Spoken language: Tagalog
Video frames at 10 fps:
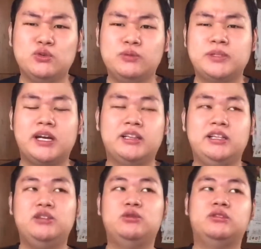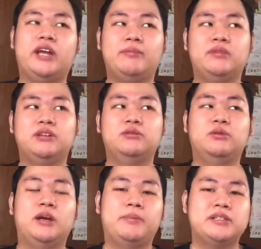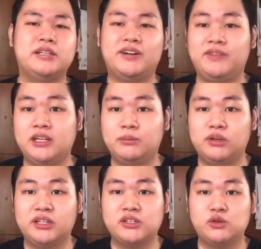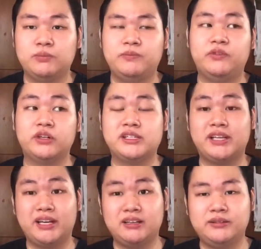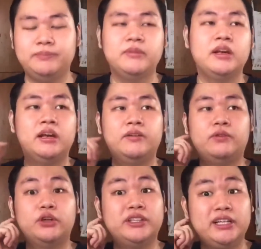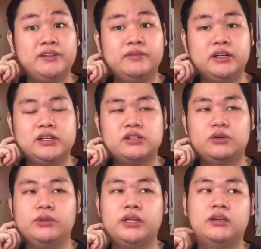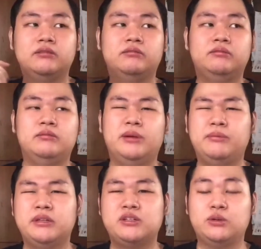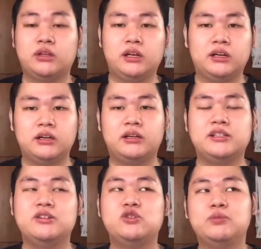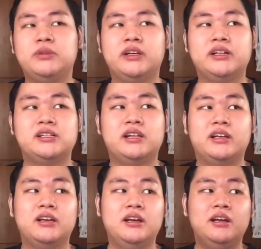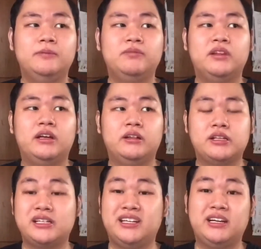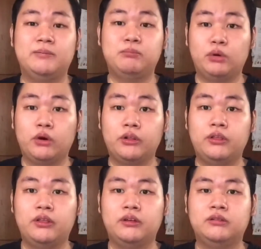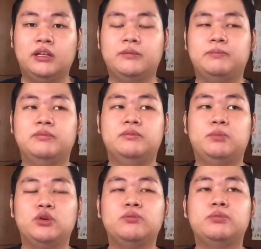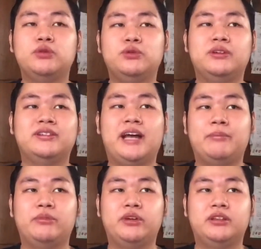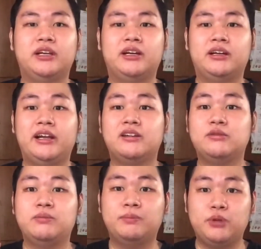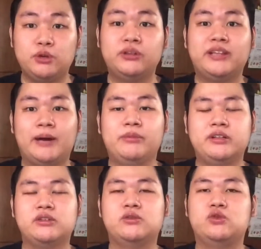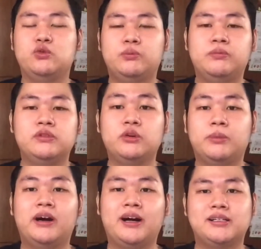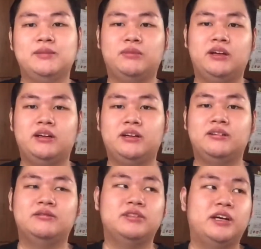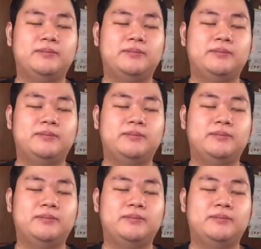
Sadly, nung time na yun, wala pa silang available na soup for sale, for delivery. So yeah, na-miss ko talaga. Kasi yung soup nila, it's like the sinigang broth na punong-puno ng tamarind talaga. Like, pure tamarind. So, soup, sobrang asim talaga niya. Sarap.